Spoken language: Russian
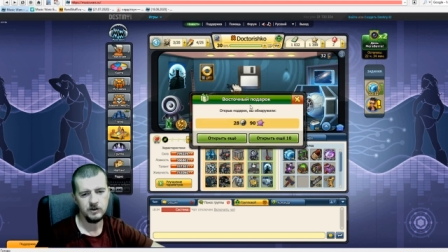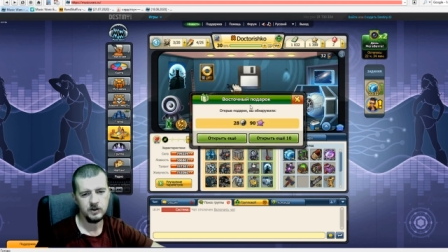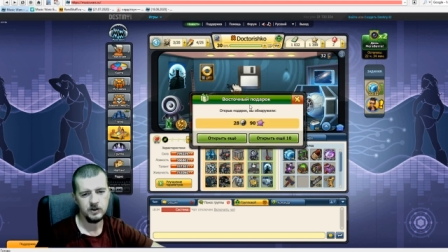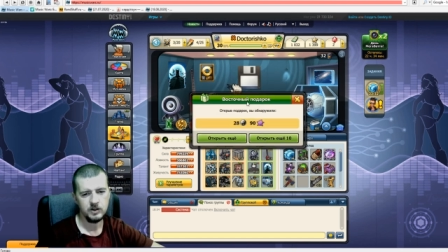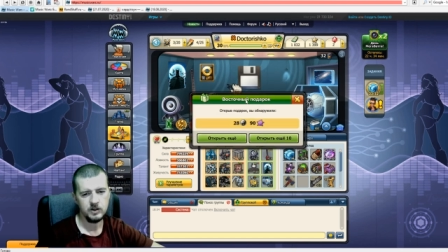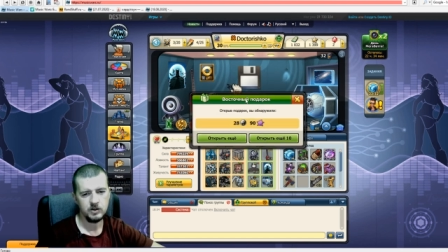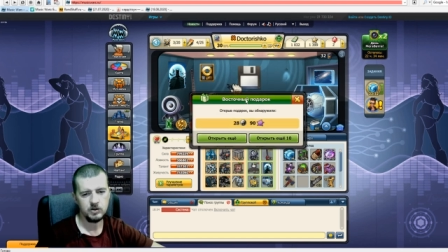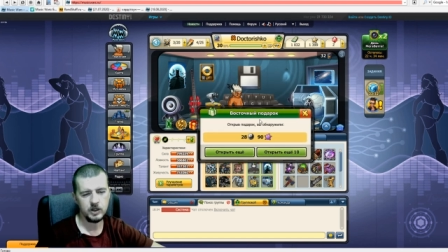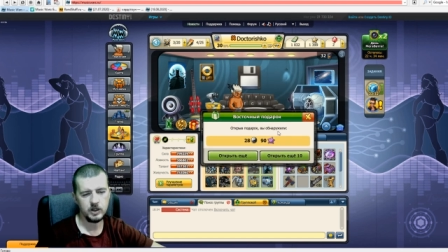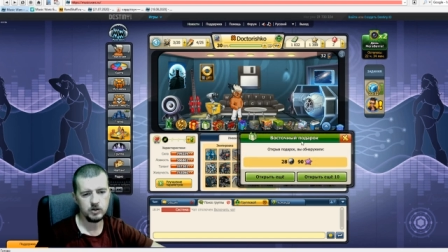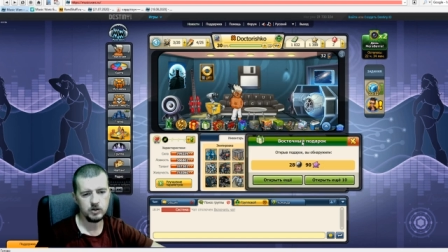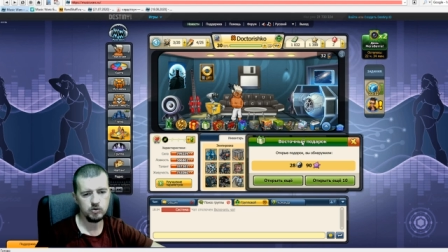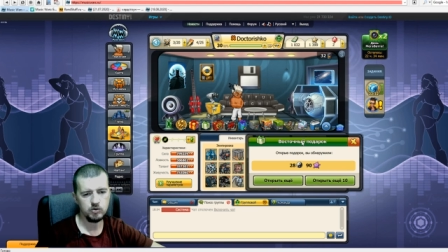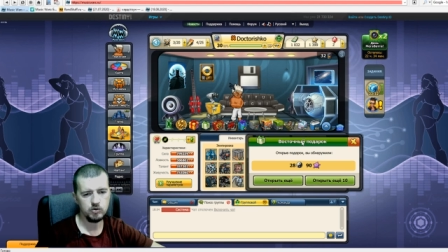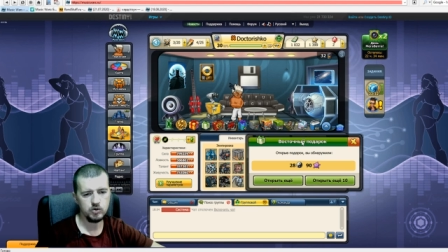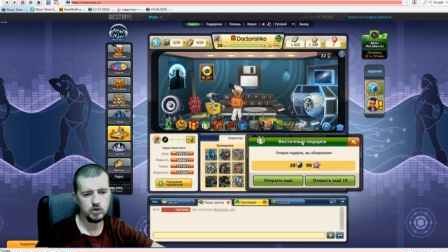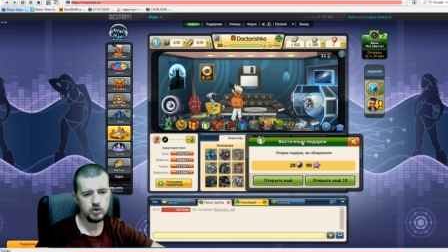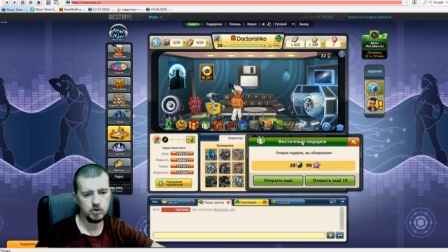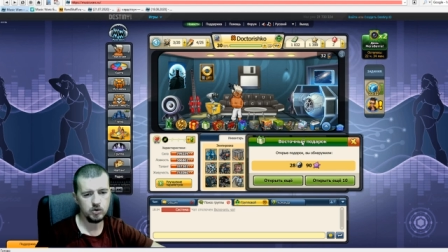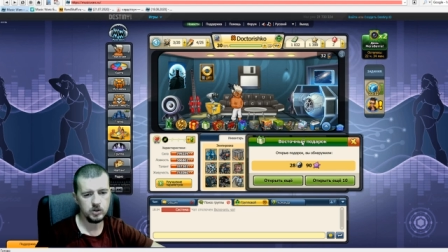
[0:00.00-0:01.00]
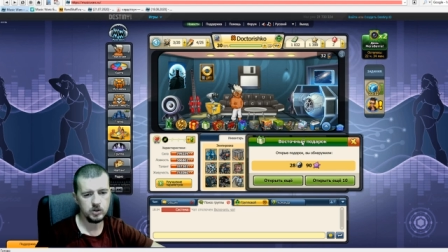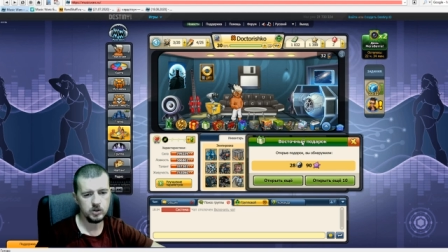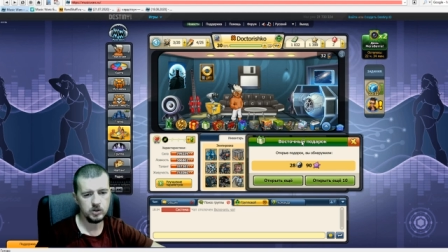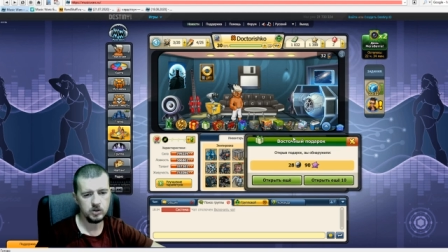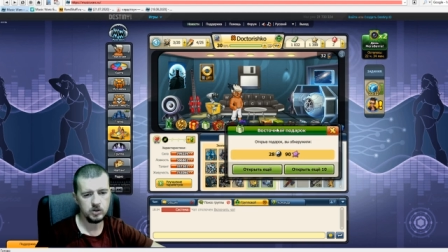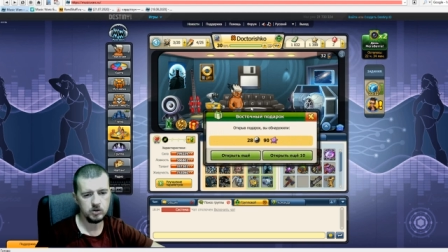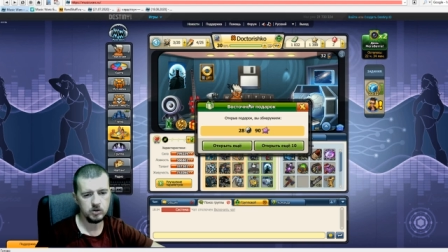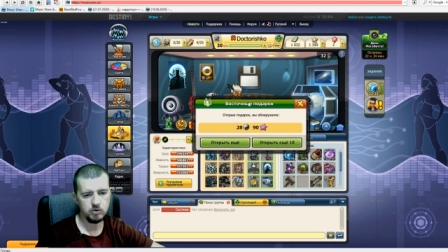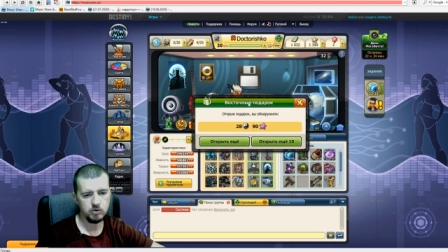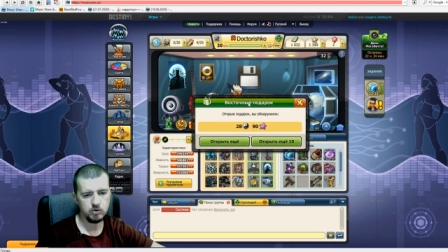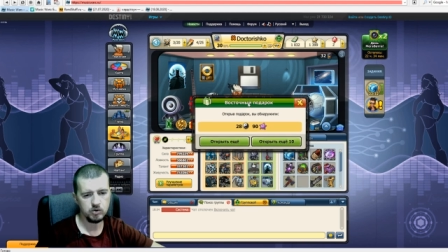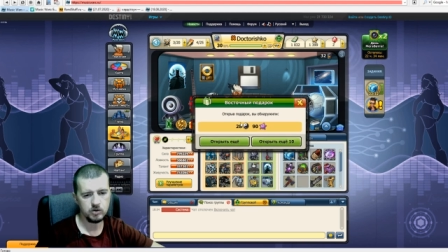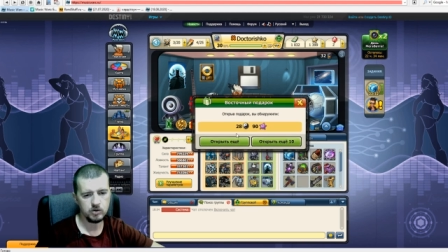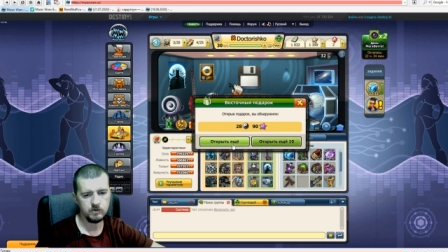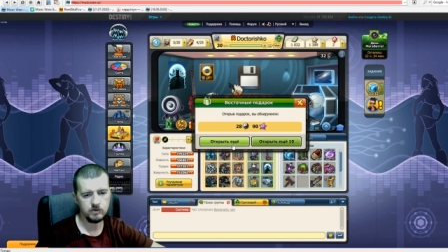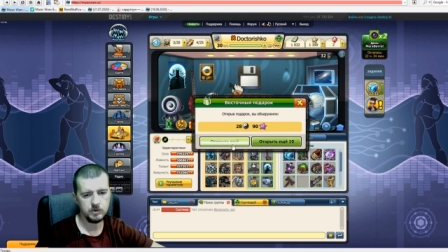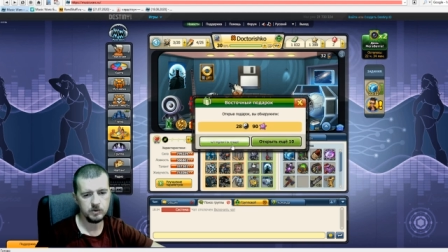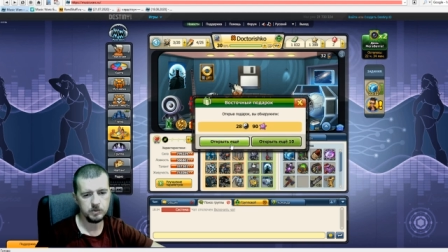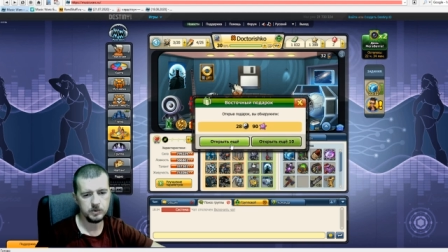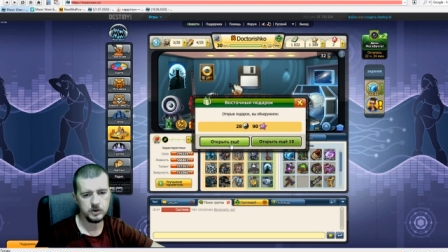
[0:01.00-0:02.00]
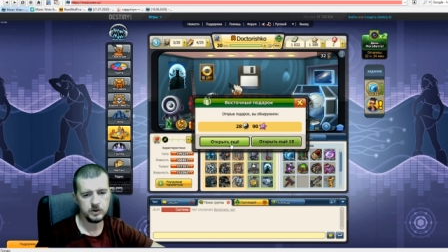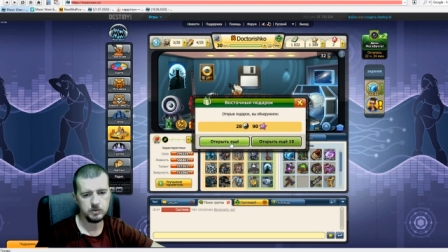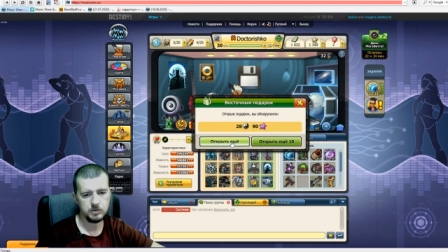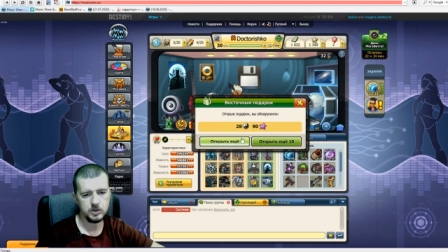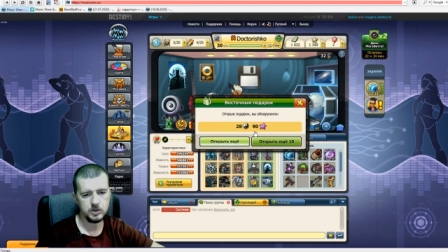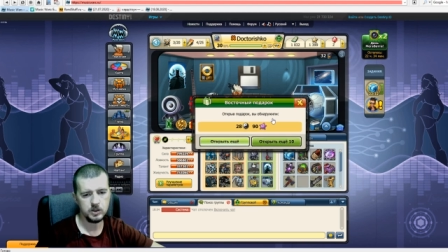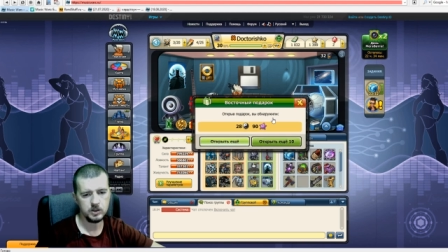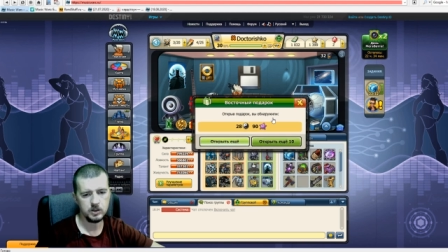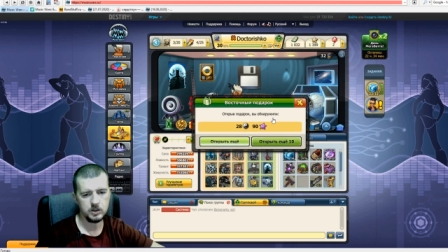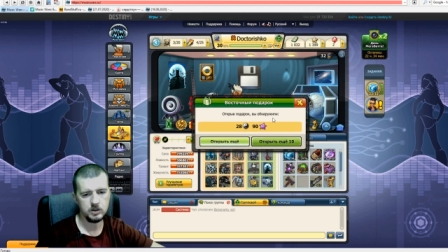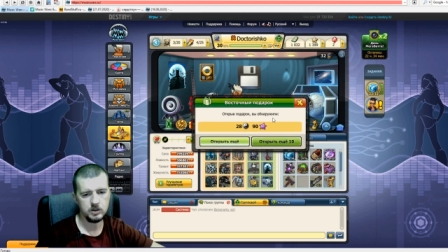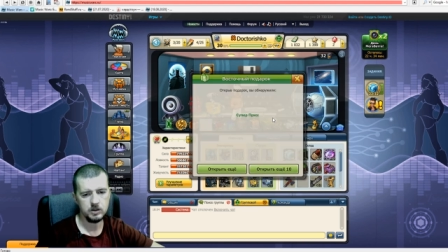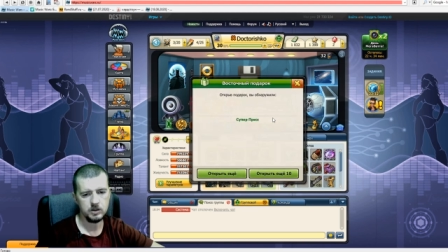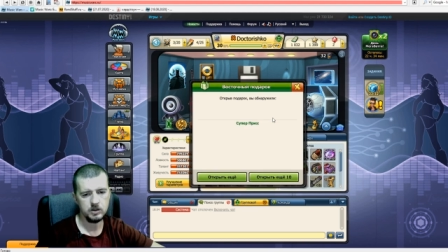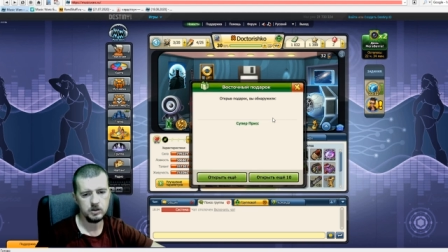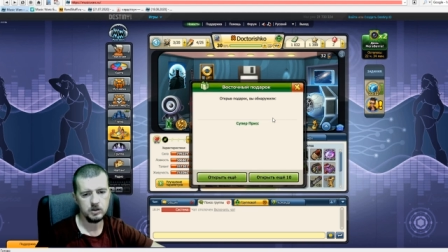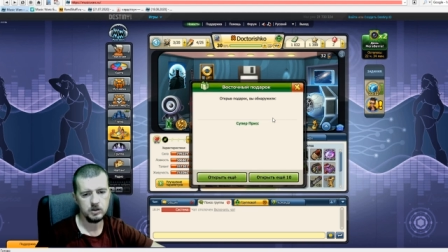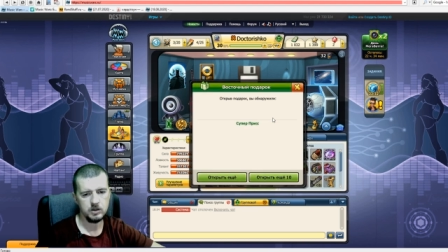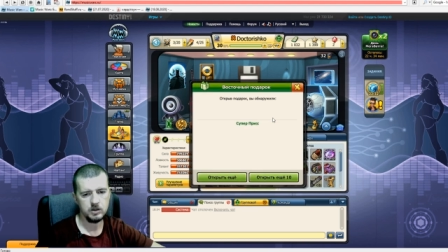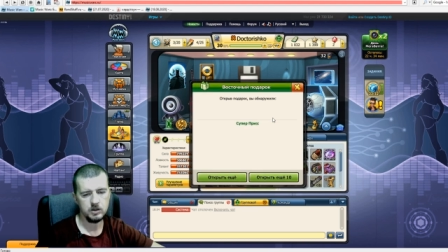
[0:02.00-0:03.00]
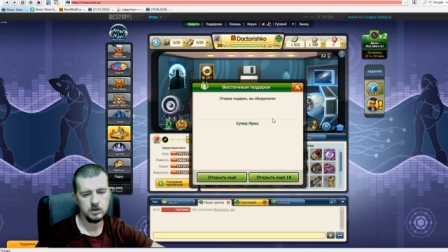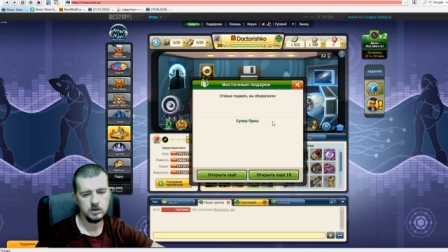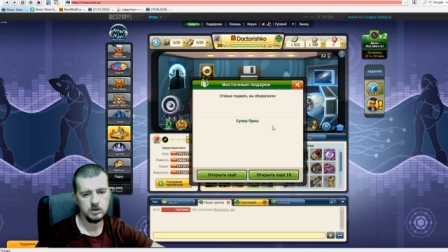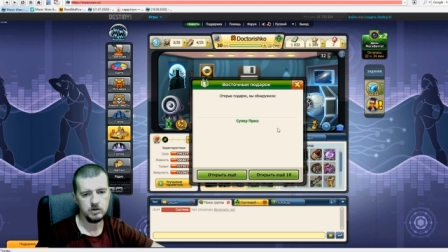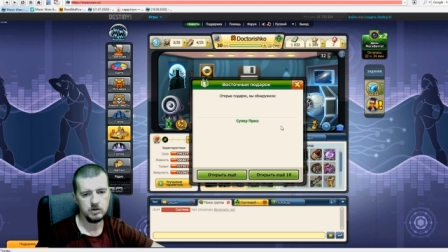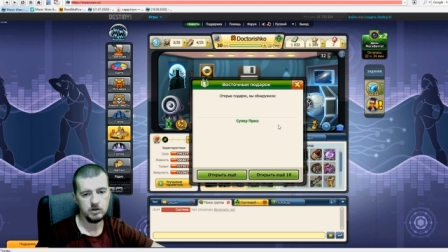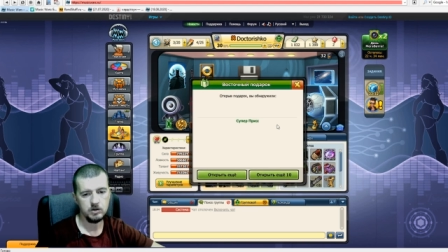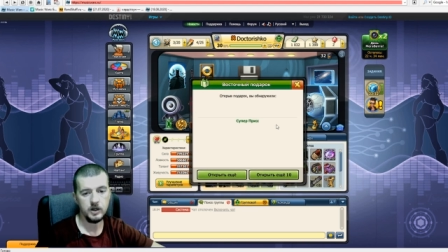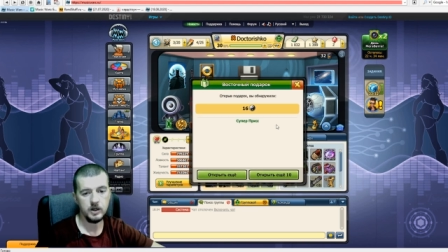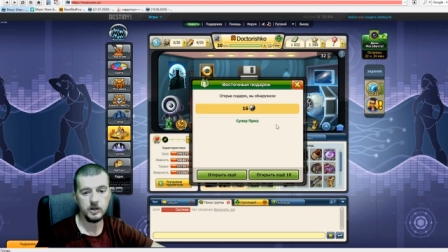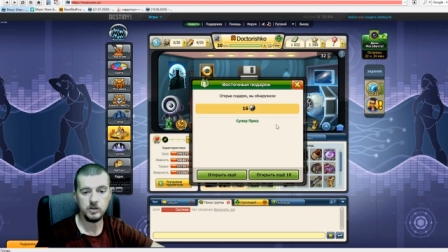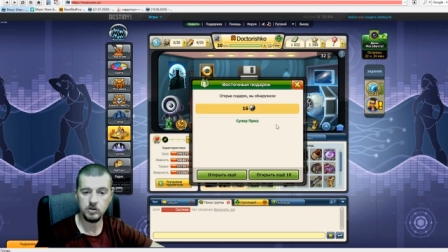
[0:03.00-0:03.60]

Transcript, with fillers: Так, ну еще один не должен выпасть вообще-то. А, нет.